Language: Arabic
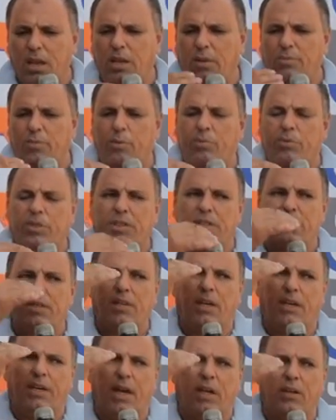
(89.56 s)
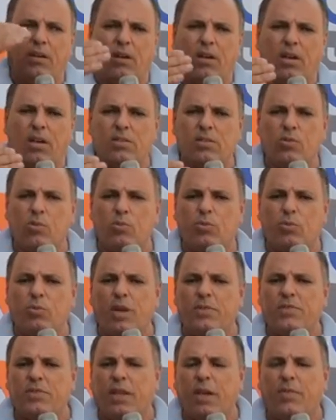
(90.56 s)
ان بتدي سعر عالي خالص ومش
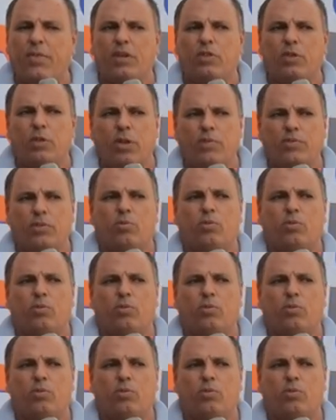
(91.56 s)
نفس كفاءه نفس